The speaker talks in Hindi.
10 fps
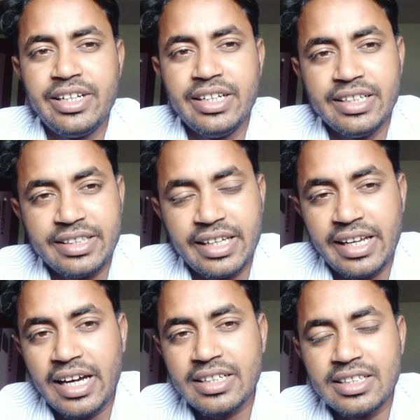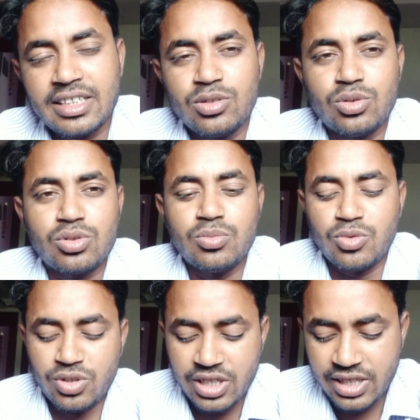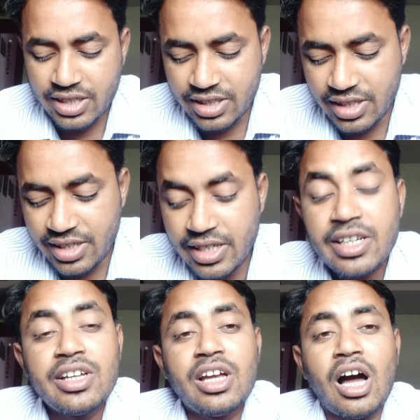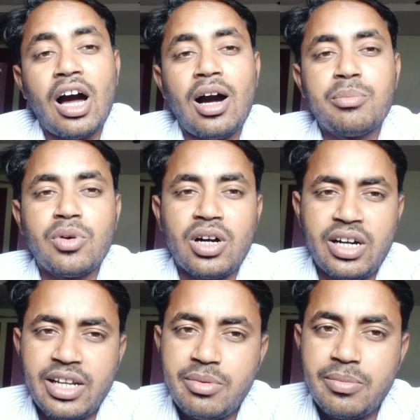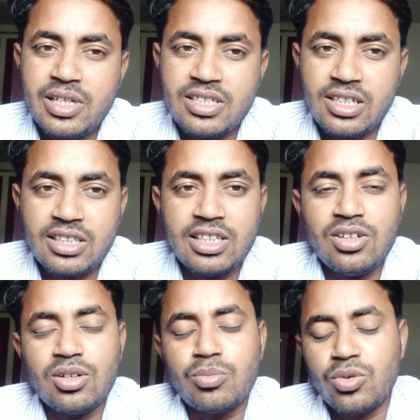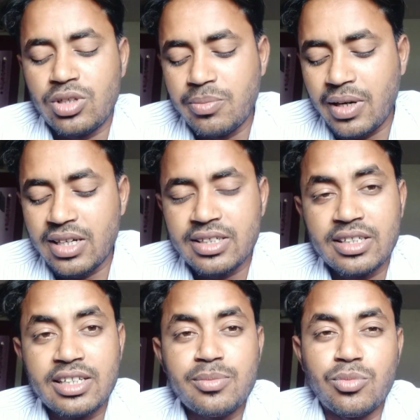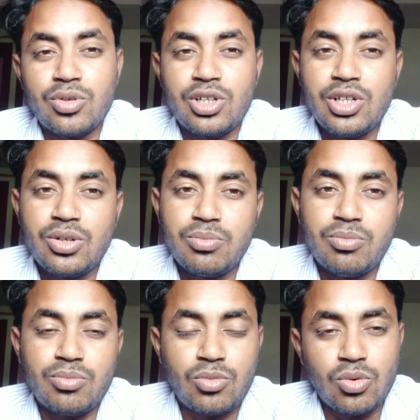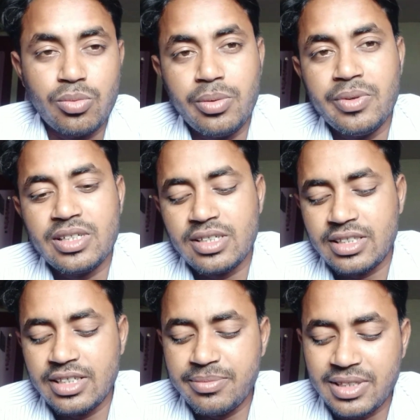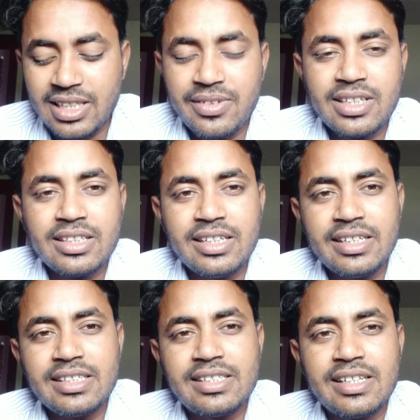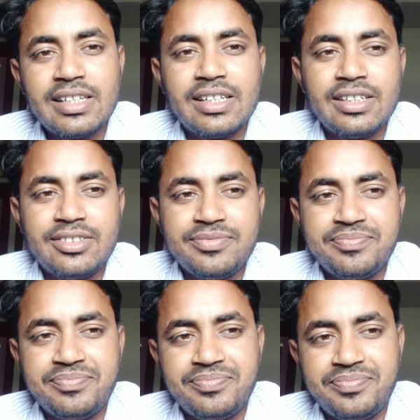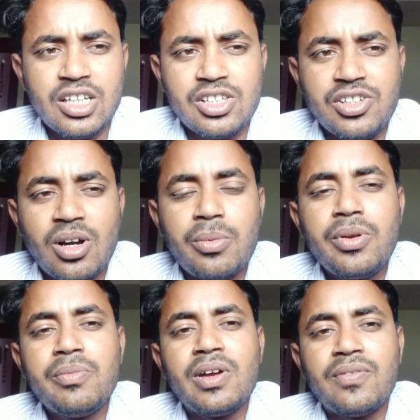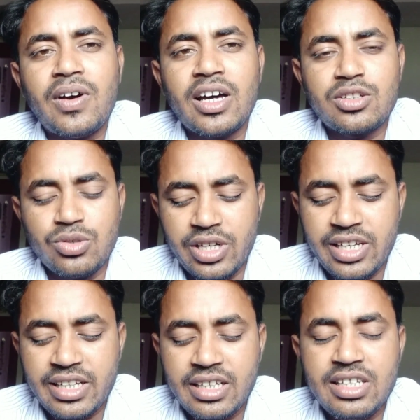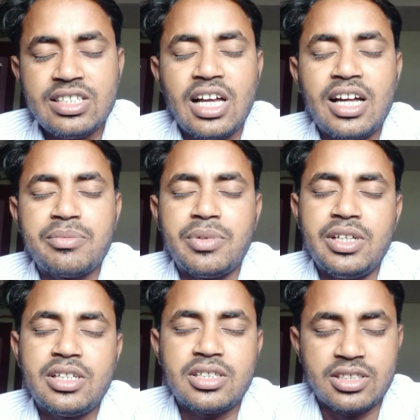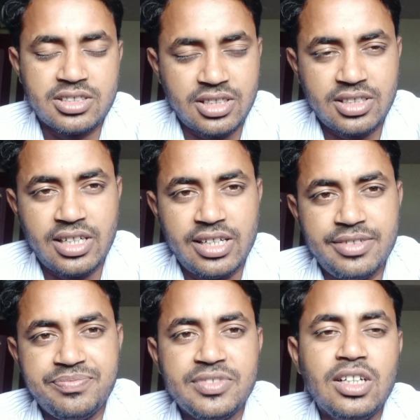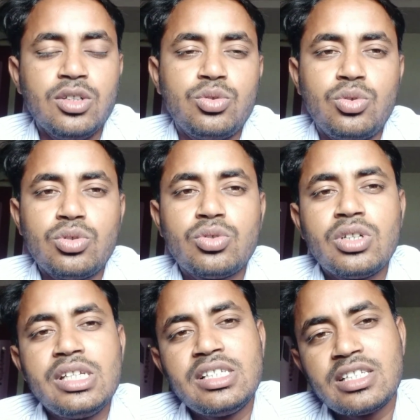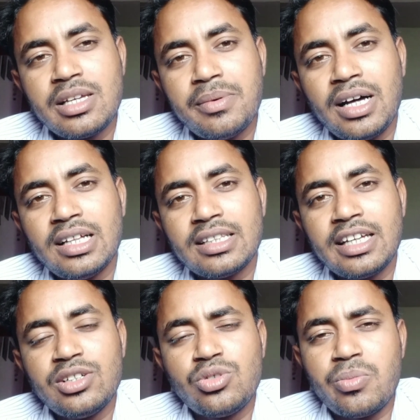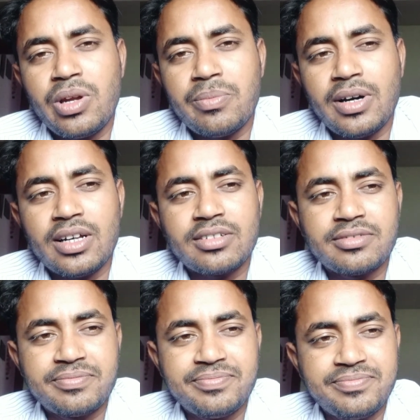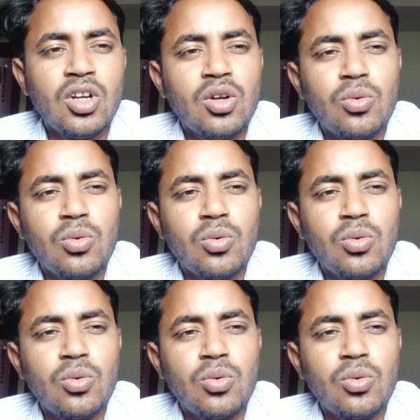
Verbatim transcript: तैयार करके दोस्तों मुर्गी के जरिए आप अंडे भी बेच सकते हैं और मुर्गी पालन करके मुर्गी को भी बेच सकते हैं मतलब एक तरीके से यह भी व्यापार जो है किसान भी कर सकता है दोस्तों इसके बाद आता है जो व्यापार वो